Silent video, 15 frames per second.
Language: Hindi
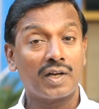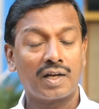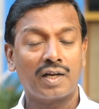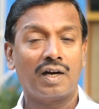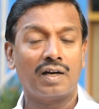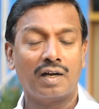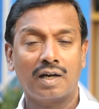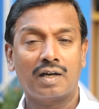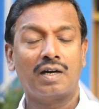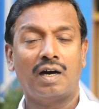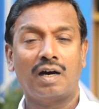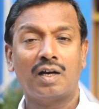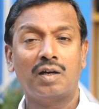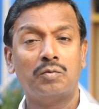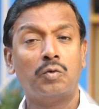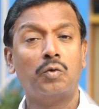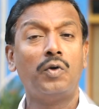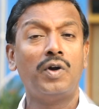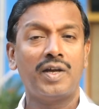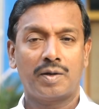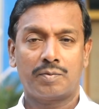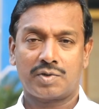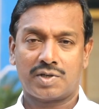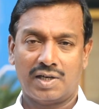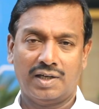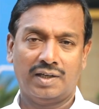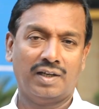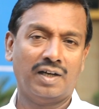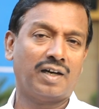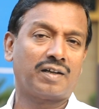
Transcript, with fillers: तीन साल यीशु ने सेवा किया